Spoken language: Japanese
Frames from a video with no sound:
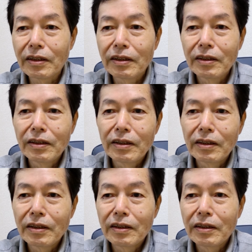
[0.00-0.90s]
れて、
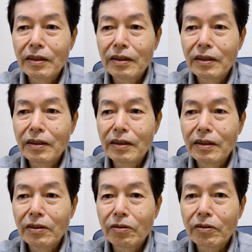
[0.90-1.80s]
えー、
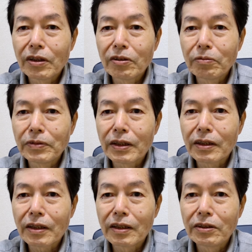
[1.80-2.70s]
織田信
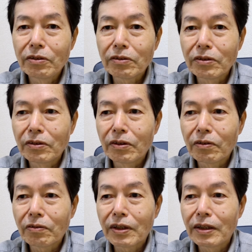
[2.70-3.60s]
長からひどく
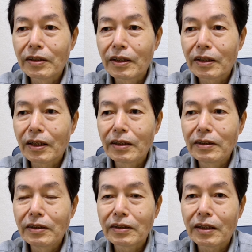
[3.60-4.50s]
怒られて
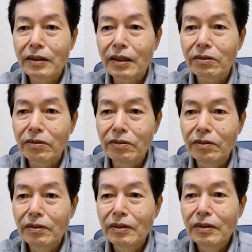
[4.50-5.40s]
解任されたとい
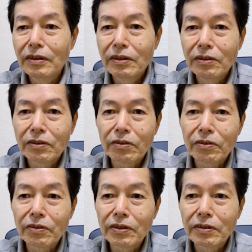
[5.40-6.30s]
う
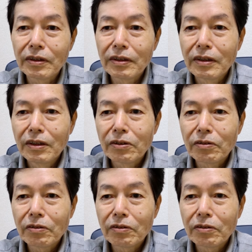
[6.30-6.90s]
ことですね。